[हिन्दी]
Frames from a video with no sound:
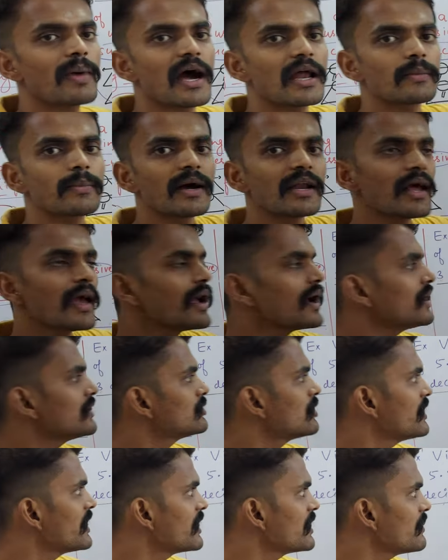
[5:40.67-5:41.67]
तो बार बार आएगा
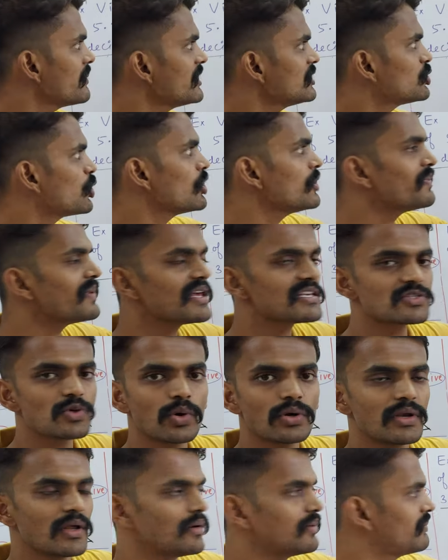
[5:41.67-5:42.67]
तो लेकिन हमें दो ही प्लेस
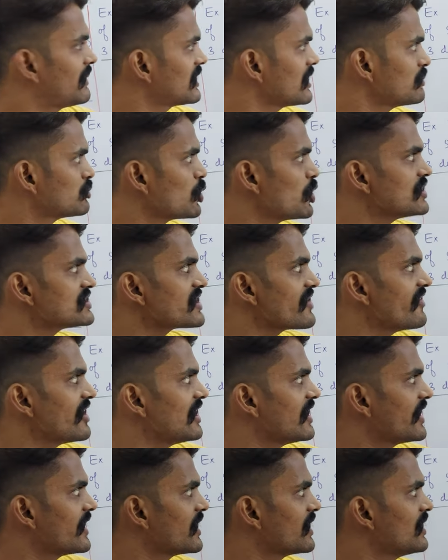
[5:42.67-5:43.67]
और मतलब दो ही
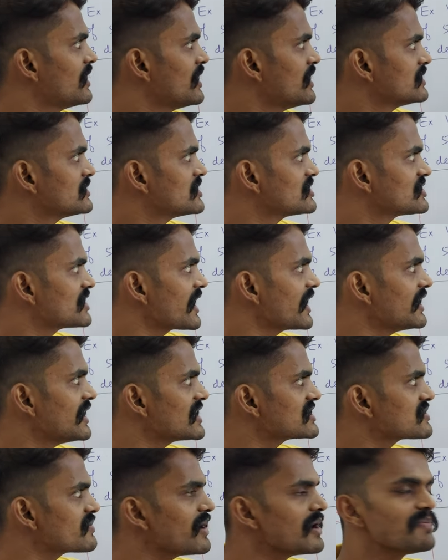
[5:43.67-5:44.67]
सेवन लेने हैं जिससे कि
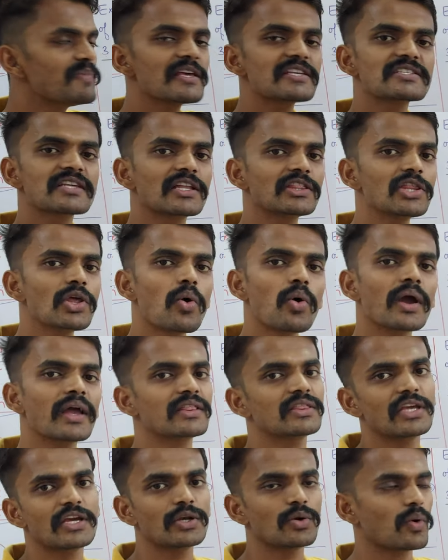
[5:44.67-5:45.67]
डेसिमल प्लेस कितने
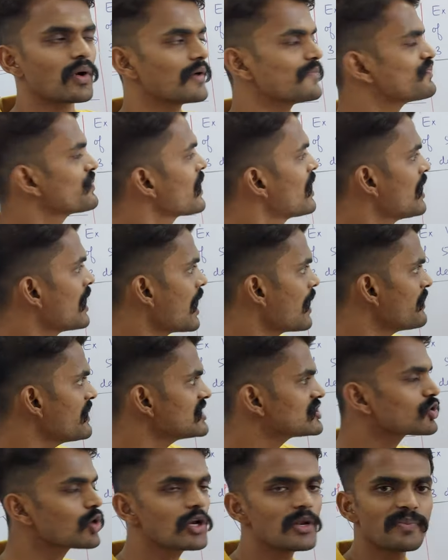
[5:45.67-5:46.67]
होंगे तीन होंगे
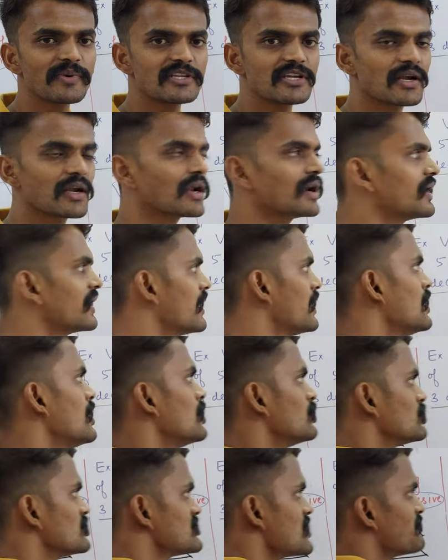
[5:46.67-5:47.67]
हमें इसको रिप्रेजेंट करना
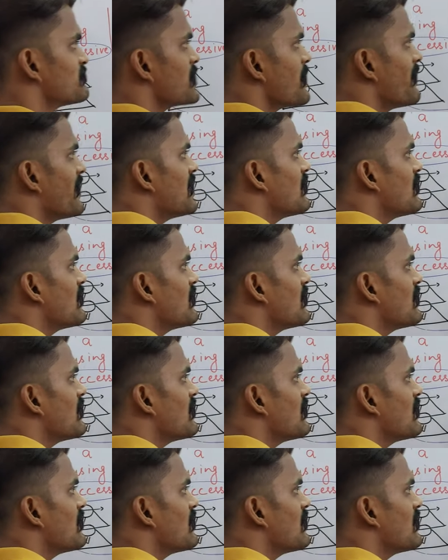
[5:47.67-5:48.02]
है तो सबसे